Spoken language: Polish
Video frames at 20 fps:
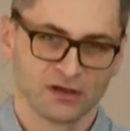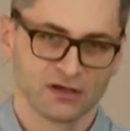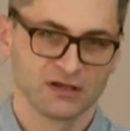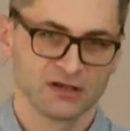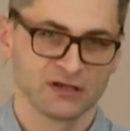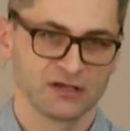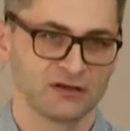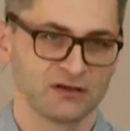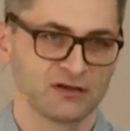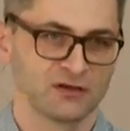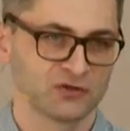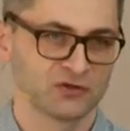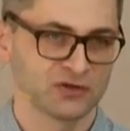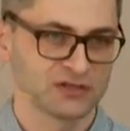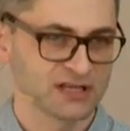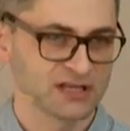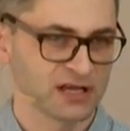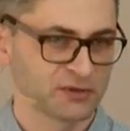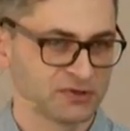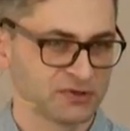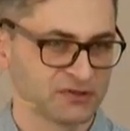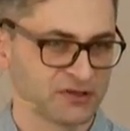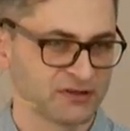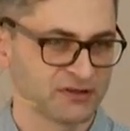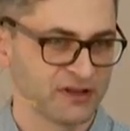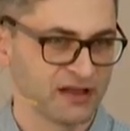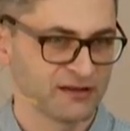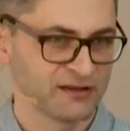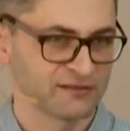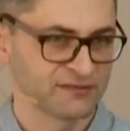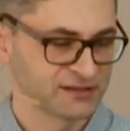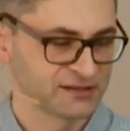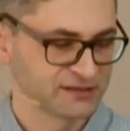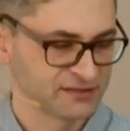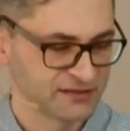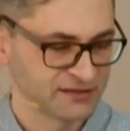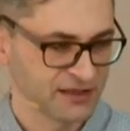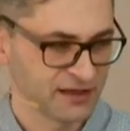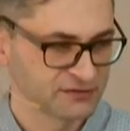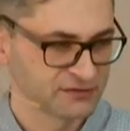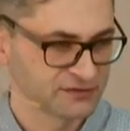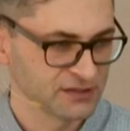I, i to jest jakby ten efekt, tak?